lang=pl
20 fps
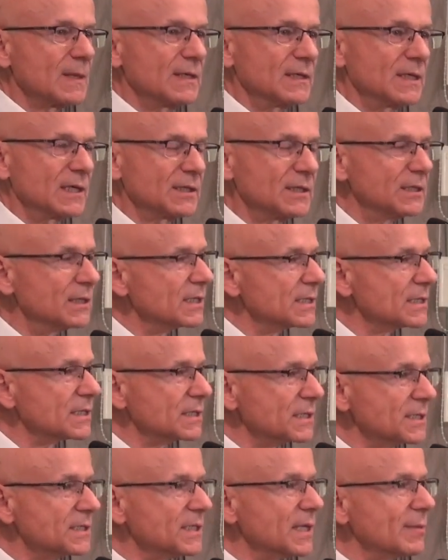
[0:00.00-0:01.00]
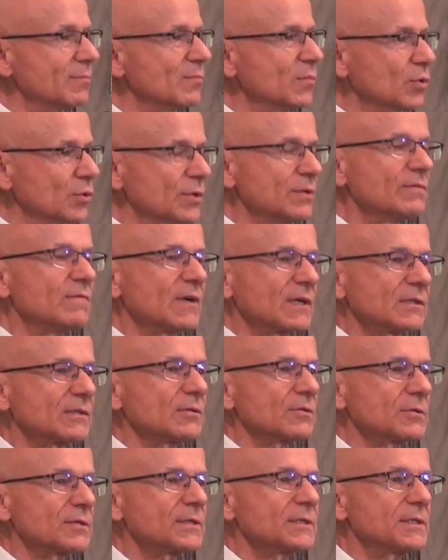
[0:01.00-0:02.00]
Jaki jest system mój
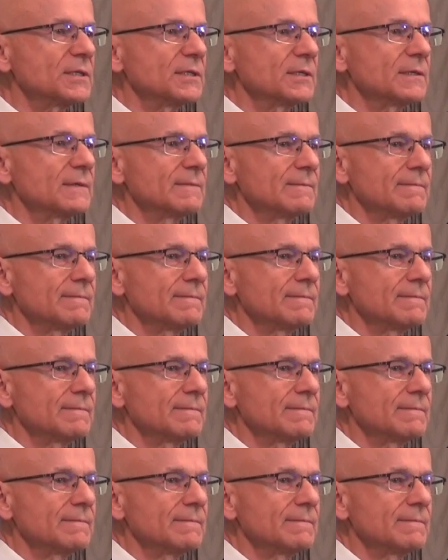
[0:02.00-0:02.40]
wartości?